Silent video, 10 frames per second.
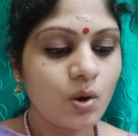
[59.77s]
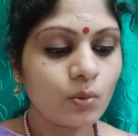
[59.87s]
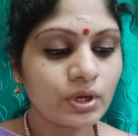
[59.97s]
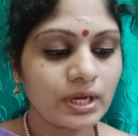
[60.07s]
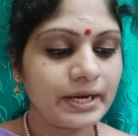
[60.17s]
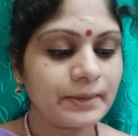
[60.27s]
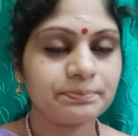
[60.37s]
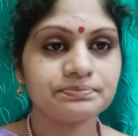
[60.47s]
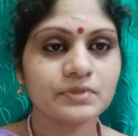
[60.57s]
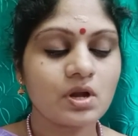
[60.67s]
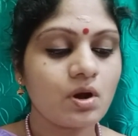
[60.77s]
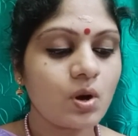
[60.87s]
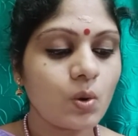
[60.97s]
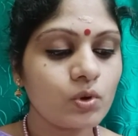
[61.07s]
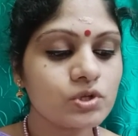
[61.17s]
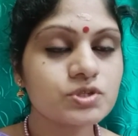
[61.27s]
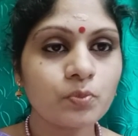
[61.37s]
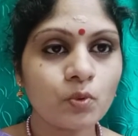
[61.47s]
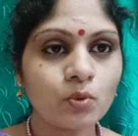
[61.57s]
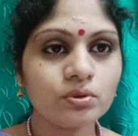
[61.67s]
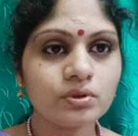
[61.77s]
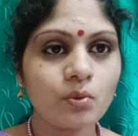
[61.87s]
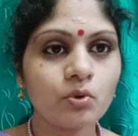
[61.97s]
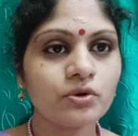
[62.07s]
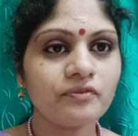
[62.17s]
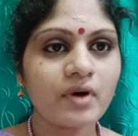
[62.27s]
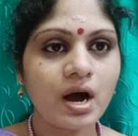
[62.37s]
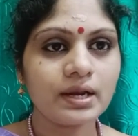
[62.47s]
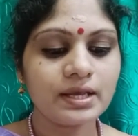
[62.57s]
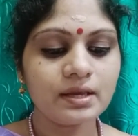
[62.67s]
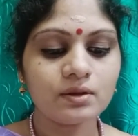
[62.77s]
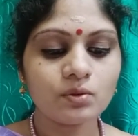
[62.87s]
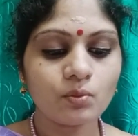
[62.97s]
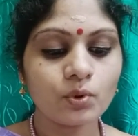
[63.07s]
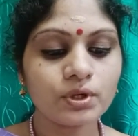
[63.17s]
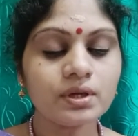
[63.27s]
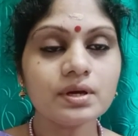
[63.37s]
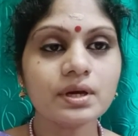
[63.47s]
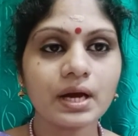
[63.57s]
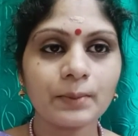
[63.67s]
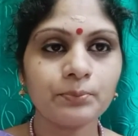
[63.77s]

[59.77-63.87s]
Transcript: உங்களிடம் ஒரு ஸ்பூன் ஒரு வாளி ஒரு கப்பு